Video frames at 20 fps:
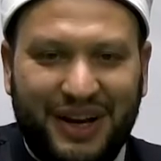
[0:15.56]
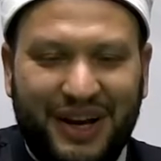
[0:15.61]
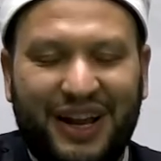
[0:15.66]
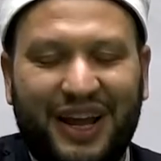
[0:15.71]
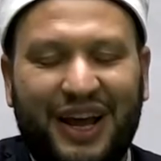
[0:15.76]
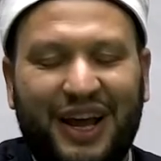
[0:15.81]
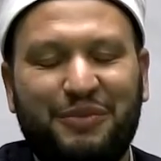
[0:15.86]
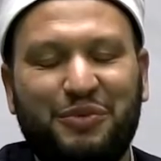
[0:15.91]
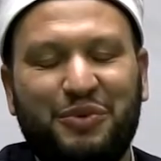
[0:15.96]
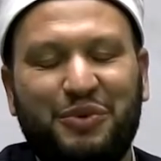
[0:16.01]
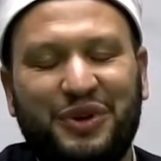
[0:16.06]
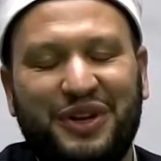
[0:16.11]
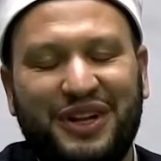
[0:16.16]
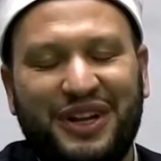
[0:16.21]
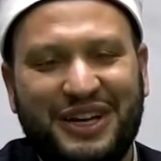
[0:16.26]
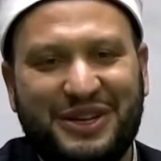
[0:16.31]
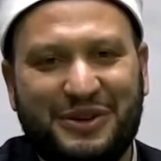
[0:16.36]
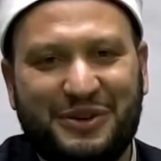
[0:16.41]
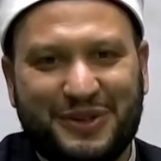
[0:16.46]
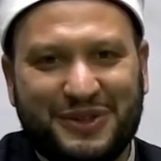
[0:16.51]
الحمد
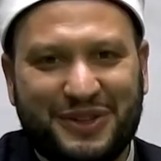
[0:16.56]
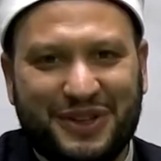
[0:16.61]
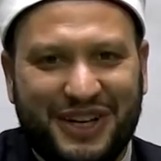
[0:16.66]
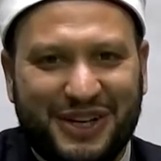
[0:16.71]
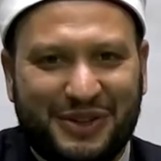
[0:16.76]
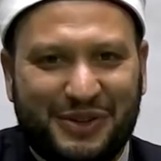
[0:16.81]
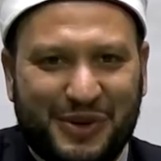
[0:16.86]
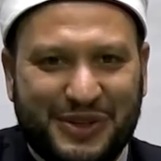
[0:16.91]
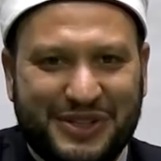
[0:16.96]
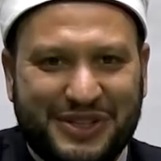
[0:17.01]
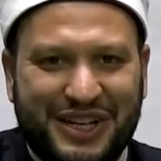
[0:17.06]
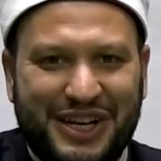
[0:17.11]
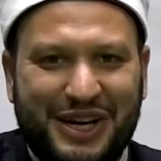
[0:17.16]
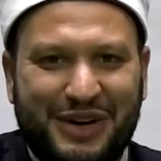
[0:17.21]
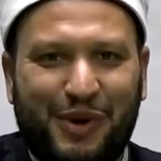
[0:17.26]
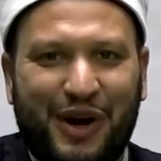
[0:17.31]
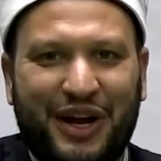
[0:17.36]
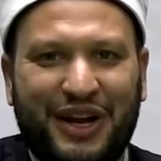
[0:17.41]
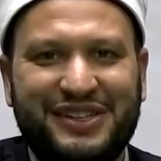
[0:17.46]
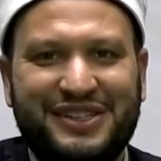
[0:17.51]
لله والصلاة
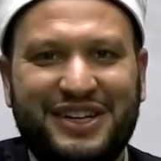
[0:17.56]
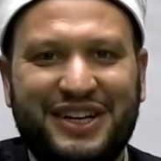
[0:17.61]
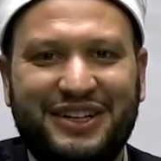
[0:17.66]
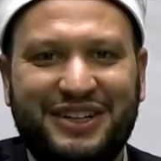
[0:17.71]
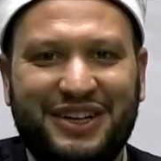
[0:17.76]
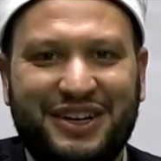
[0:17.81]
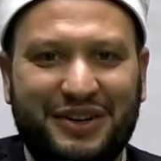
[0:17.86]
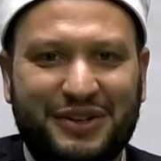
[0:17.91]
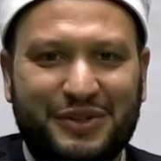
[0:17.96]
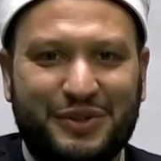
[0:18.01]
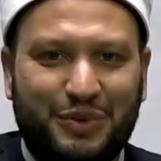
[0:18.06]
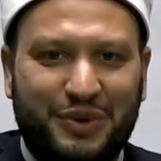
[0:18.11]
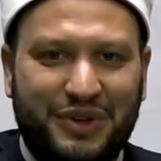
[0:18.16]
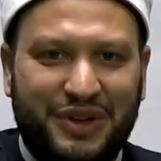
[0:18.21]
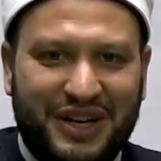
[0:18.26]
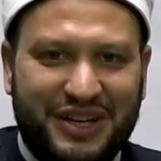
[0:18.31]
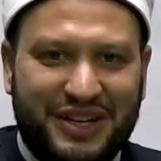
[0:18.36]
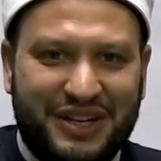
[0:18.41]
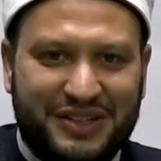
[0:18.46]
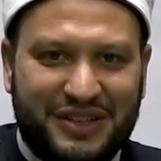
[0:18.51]
والسلام على سيدنا رسول
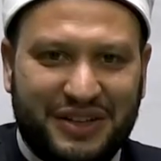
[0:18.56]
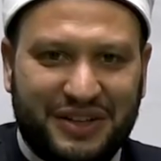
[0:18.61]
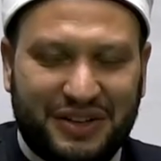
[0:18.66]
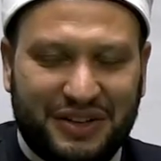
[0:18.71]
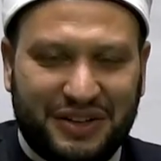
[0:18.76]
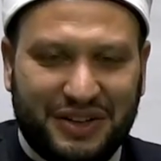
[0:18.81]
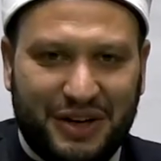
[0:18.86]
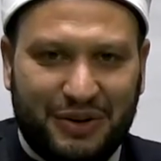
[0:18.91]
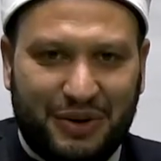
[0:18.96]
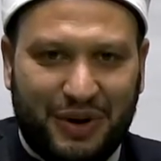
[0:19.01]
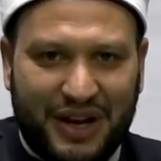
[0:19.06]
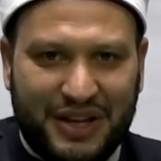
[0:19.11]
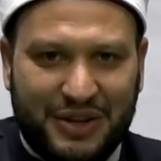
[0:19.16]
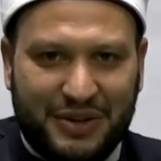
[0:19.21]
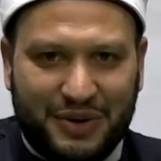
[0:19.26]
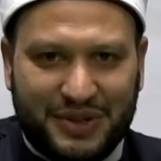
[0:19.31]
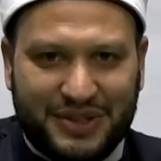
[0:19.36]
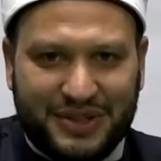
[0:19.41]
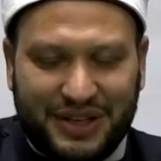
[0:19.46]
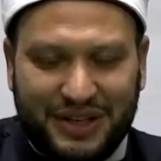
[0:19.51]
الله صلى الله عليه
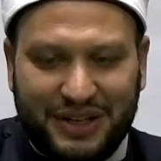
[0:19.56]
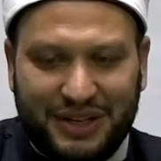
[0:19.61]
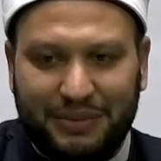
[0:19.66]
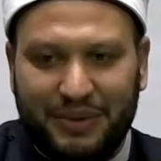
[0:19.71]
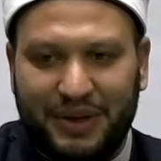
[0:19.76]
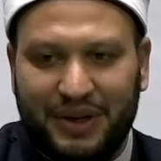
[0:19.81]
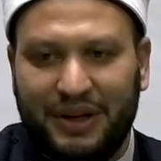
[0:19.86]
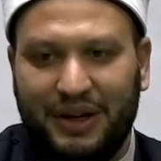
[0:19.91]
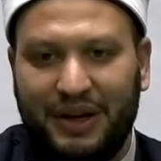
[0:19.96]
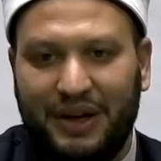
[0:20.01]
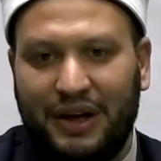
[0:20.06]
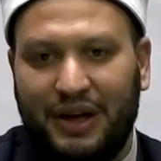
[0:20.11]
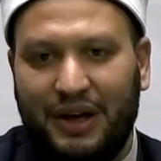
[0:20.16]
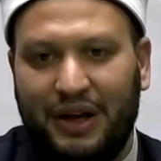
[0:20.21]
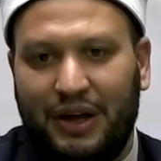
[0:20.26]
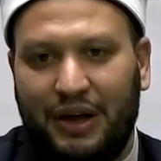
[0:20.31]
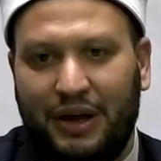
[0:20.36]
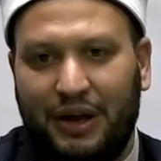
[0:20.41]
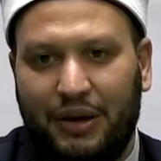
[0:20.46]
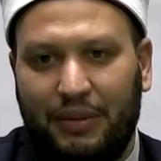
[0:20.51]
وسلم
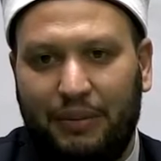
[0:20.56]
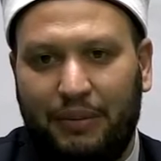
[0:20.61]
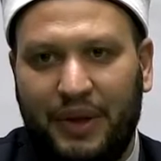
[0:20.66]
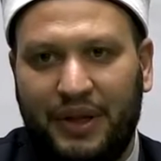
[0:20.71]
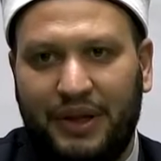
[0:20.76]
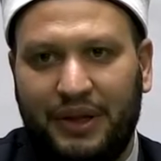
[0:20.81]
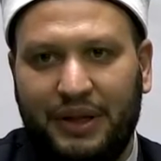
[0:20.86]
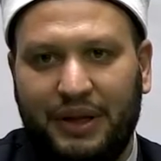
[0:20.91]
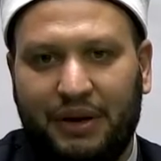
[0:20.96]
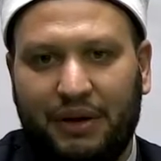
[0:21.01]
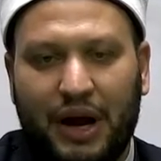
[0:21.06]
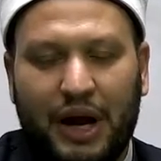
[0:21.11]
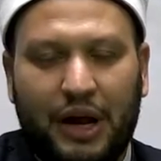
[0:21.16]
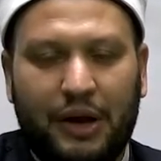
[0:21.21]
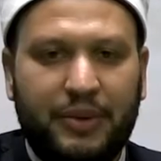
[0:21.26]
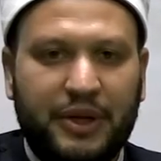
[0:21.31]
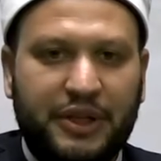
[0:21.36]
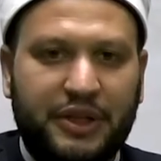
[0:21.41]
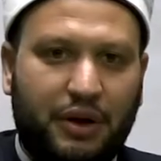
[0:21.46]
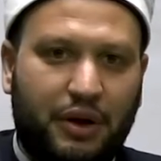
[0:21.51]
من
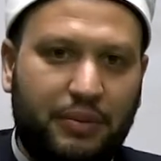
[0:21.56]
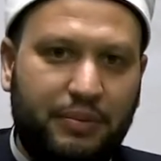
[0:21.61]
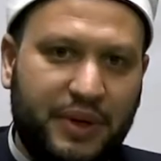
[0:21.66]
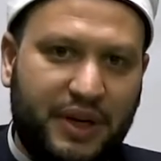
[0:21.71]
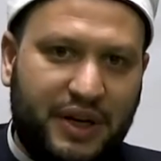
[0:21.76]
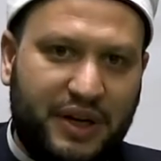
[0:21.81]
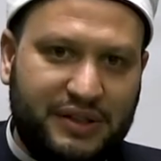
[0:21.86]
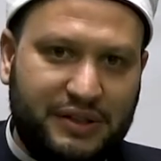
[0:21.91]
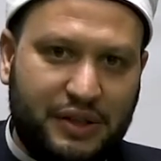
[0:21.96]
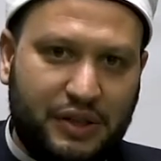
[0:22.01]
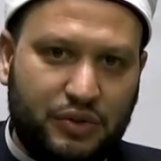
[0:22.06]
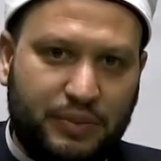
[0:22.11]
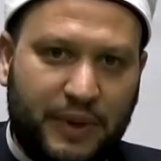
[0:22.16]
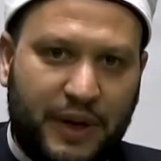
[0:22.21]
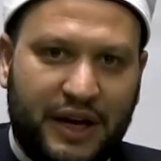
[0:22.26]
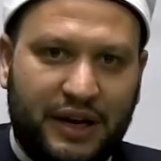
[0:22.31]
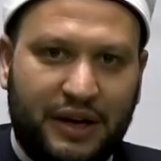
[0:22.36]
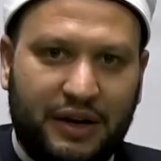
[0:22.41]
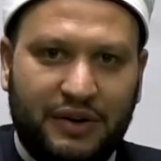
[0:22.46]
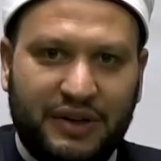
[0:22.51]
رحمة رب العزة
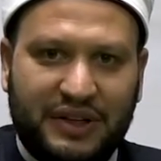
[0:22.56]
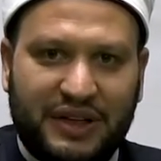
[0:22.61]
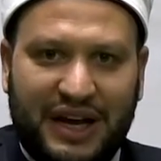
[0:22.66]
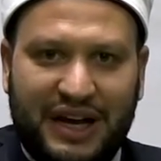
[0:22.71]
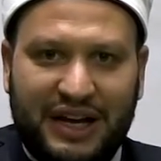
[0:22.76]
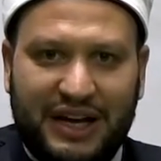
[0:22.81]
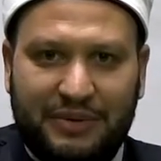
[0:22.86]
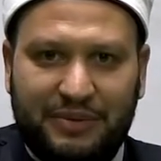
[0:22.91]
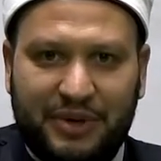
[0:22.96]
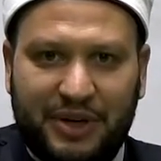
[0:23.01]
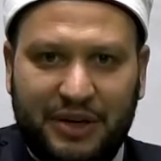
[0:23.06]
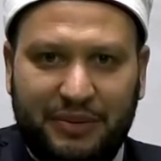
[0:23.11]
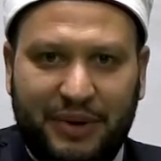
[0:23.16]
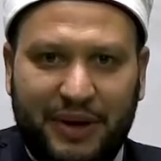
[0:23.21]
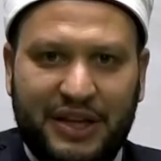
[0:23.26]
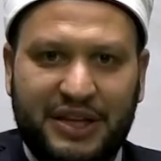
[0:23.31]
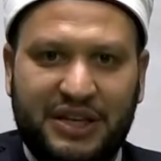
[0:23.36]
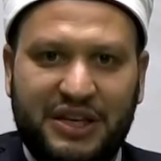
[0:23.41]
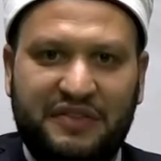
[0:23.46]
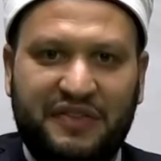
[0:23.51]
سبحانه وتعالى
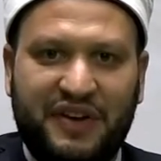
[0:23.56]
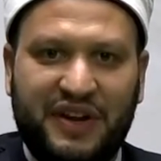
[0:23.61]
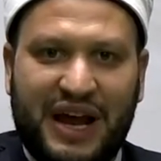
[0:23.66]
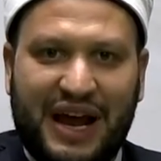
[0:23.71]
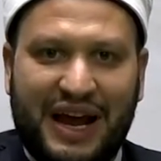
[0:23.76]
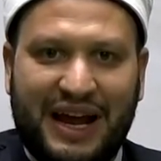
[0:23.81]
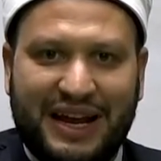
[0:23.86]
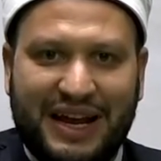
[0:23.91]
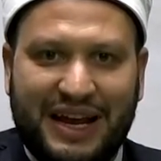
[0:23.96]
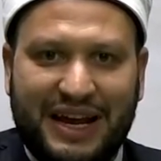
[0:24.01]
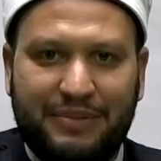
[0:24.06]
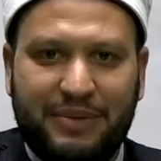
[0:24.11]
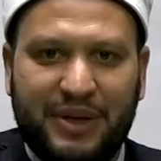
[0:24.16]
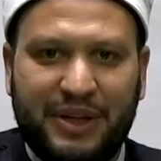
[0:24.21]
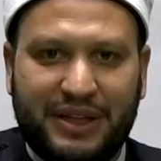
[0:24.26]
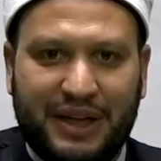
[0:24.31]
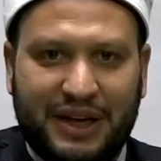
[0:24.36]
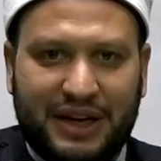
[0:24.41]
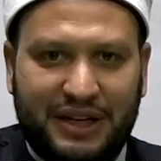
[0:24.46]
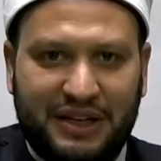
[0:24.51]
بعباده في الأحكام
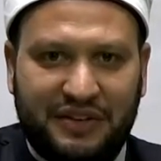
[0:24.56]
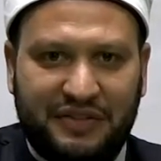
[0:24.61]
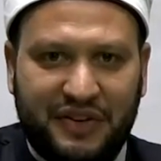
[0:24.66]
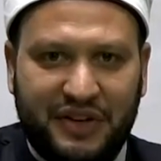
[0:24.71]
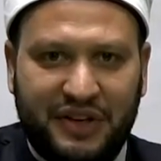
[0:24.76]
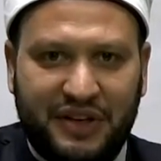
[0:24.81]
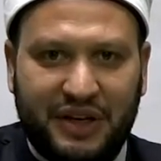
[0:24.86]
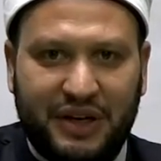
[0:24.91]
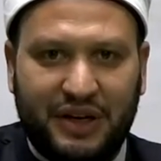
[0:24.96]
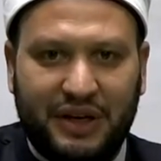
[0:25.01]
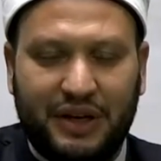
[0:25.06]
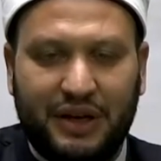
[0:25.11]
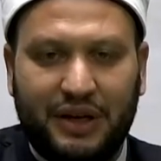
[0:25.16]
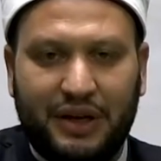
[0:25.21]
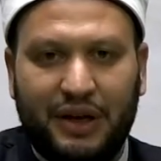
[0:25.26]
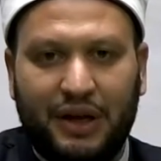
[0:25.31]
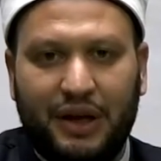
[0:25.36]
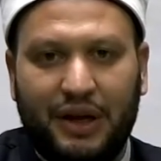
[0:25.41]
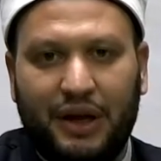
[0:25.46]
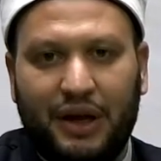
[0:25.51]
التكليفية
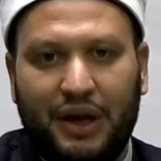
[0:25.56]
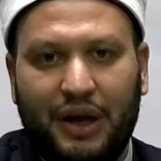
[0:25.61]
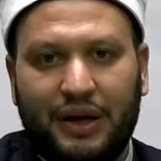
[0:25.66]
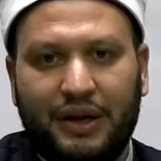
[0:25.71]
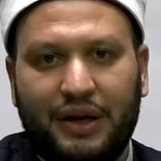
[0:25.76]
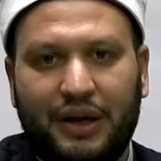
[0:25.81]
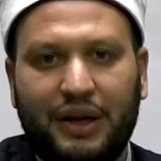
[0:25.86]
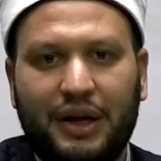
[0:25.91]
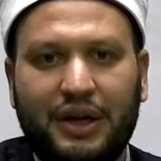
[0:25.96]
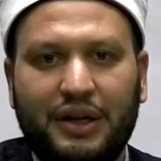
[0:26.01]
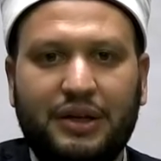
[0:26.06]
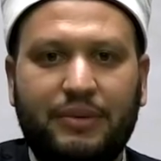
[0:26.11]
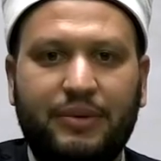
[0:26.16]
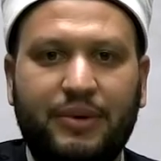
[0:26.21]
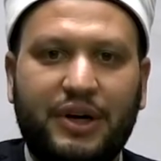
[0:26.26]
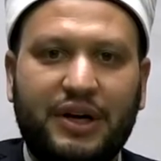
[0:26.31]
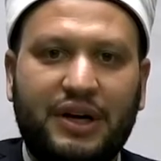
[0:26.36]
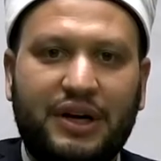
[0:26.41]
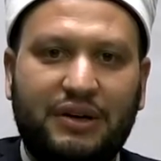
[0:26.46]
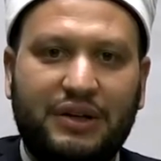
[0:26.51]
أن الله
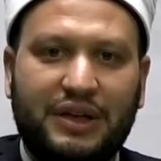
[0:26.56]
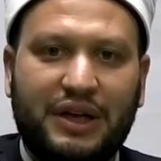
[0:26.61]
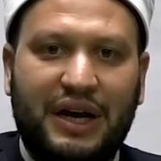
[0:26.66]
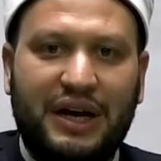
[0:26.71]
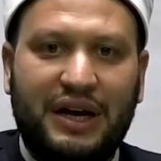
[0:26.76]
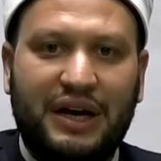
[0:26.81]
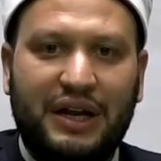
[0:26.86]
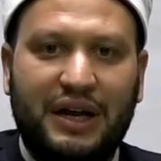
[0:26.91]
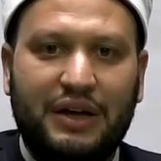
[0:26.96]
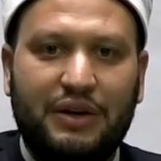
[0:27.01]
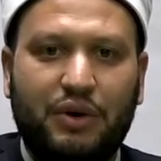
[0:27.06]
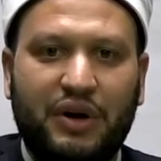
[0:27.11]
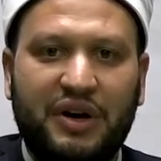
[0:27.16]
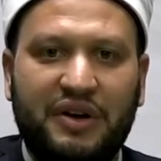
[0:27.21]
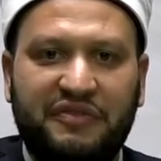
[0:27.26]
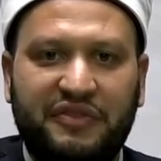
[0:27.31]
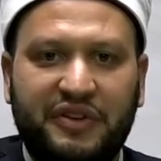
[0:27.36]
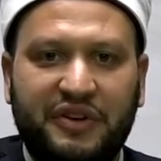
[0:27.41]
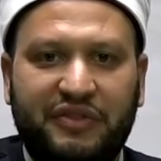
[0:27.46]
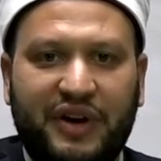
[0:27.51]
تبارك وتعالى
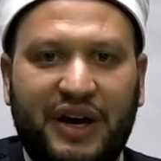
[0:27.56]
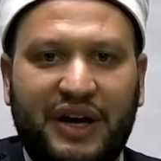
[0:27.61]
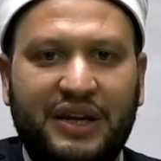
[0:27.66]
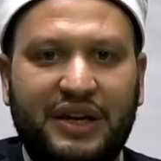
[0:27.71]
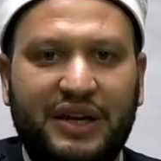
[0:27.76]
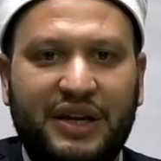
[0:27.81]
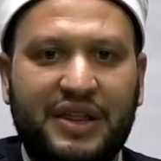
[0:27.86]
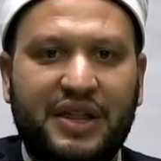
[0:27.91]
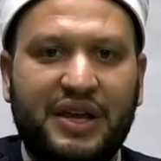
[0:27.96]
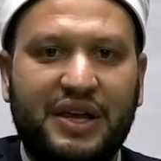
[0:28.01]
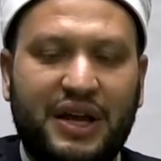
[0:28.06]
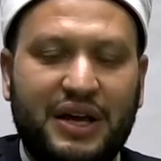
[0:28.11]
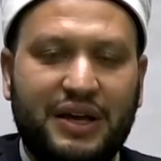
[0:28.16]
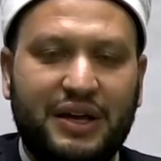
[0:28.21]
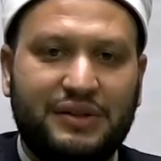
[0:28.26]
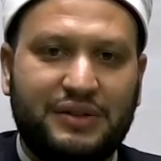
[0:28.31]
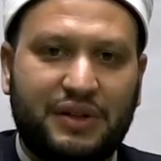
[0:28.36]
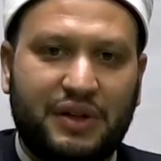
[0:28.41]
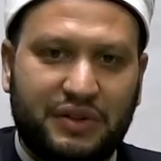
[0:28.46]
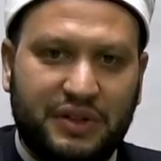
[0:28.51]
يخفف عن الذي لا
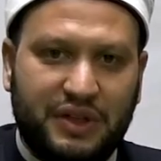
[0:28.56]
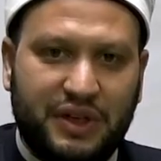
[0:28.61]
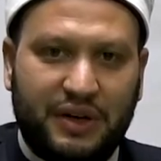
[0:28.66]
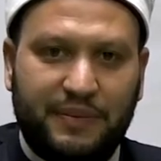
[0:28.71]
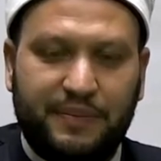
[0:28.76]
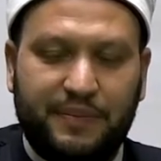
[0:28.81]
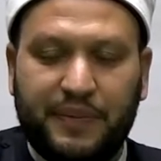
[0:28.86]
يستطيع